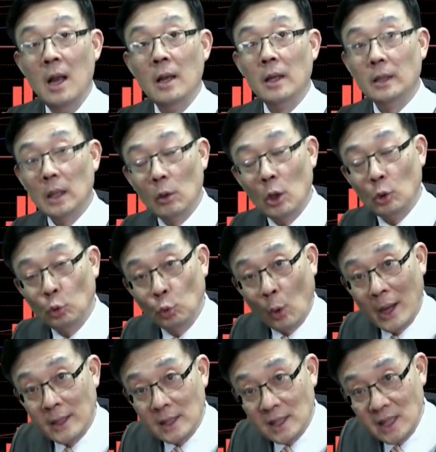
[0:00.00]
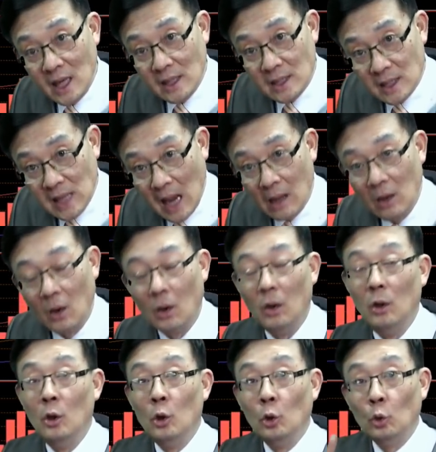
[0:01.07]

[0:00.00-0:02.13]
那然家短线上哈。